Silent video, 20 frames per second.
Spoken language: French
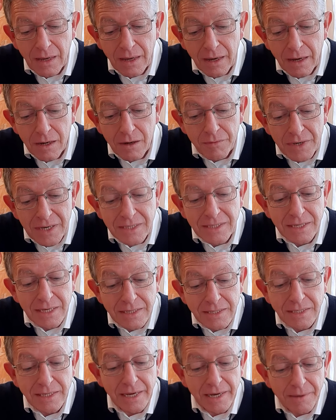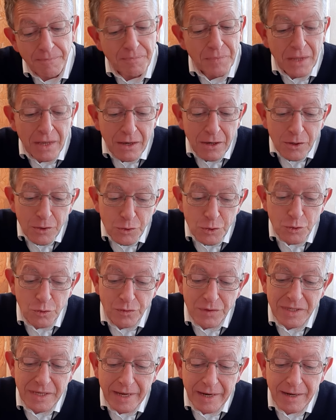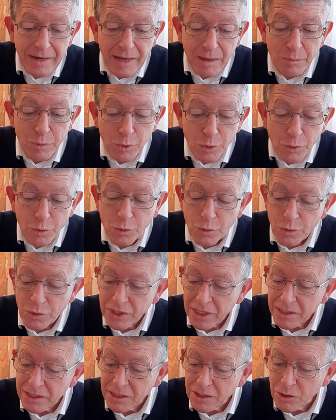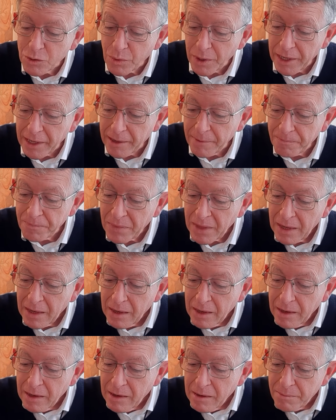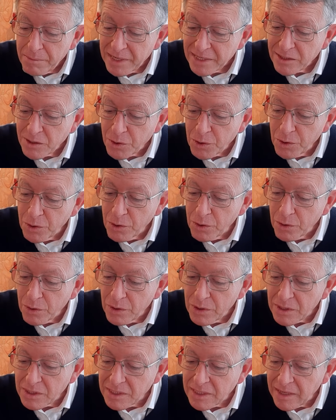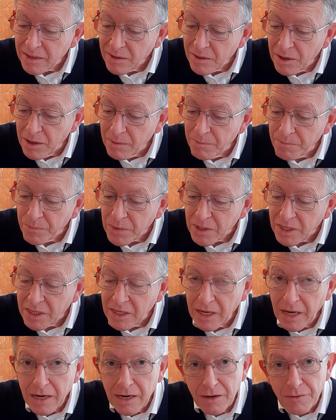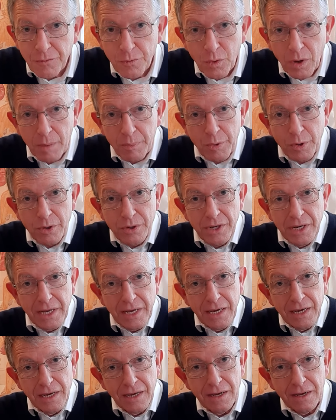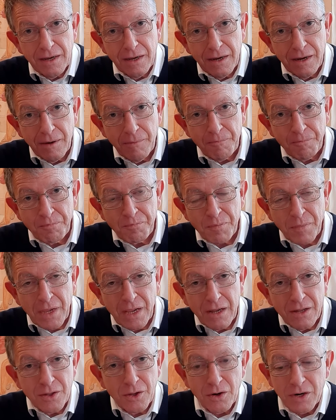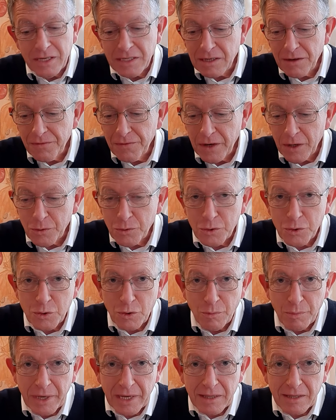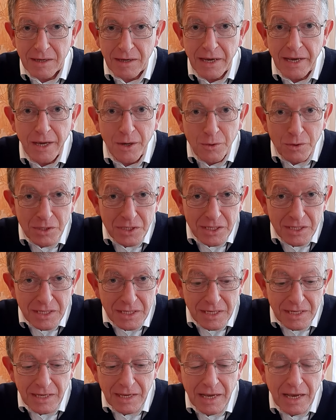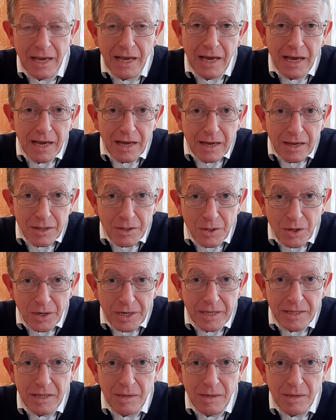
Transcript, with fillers: Alors voilà, ça, ça, je trouve que ça éclaire beaucoup cette histoire. Parce que cet homme qui à la fois prenait dans les affaires de son maître et aussi dans les